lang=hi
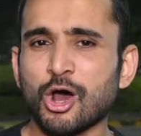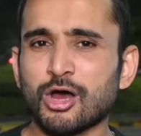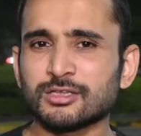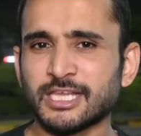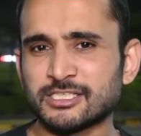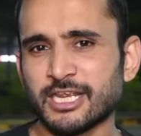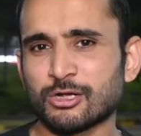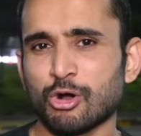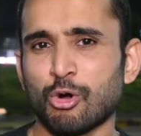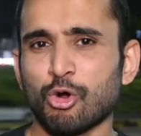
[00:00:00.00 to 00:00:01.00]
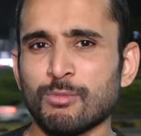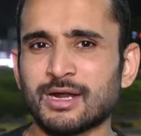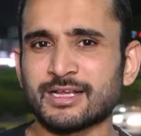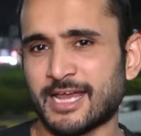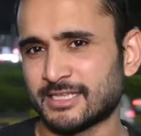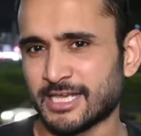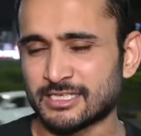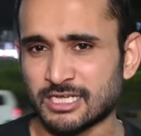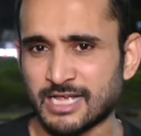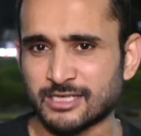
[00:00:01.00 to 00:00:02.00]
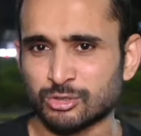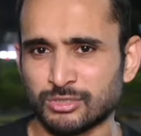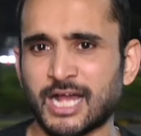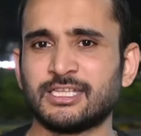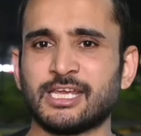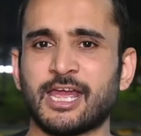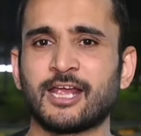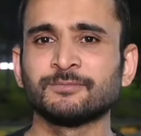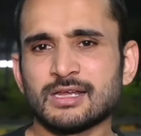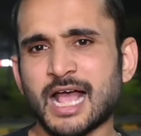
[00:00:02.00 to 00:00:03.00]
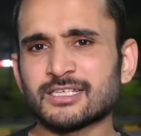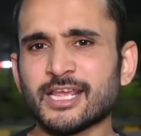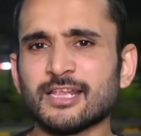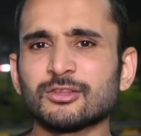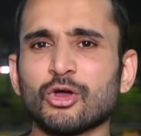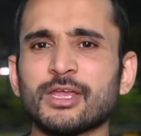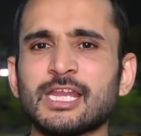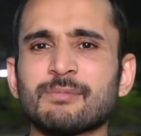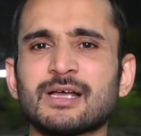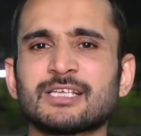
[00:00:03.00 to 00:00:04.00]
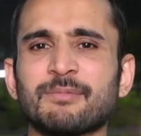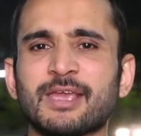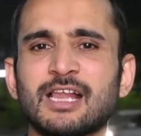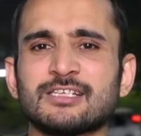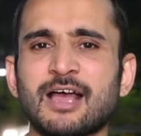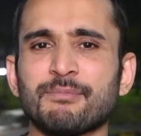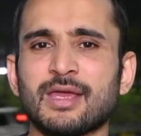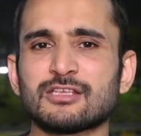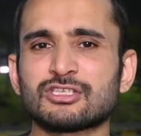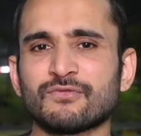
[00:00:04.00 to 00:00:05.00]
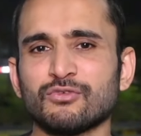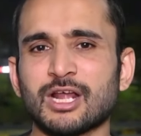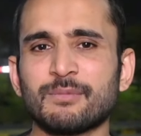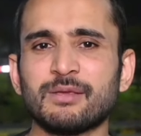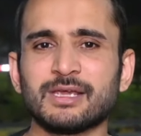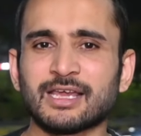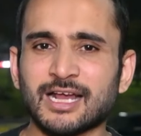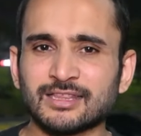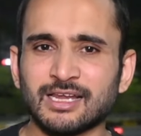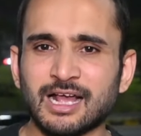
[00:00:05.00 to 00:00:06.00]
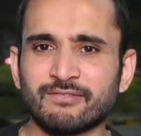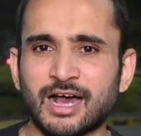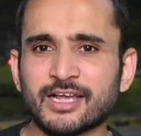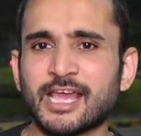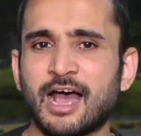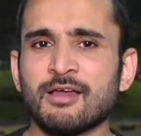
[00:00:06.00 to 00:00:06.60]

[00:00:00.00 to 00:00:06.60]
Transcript: और तीसरे को उम्र कैद की सज़ा सुना दी है नाजरीन तोहनी मजहब के इल्ज़ाम में सफूरा बीबी के कत्ल का वाक़